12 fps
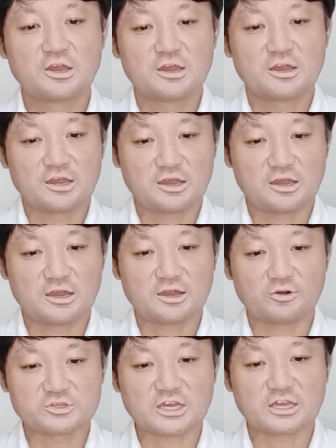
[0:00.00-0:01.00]

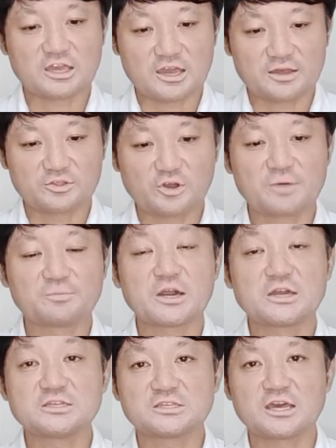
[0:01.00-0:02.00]
えー、お酒の販
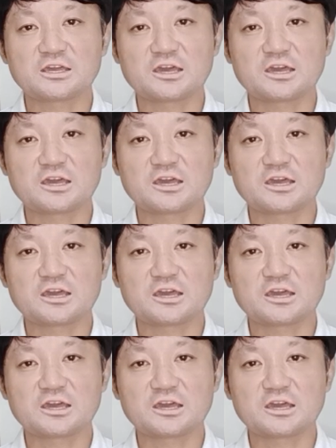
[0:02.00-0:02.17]
売に制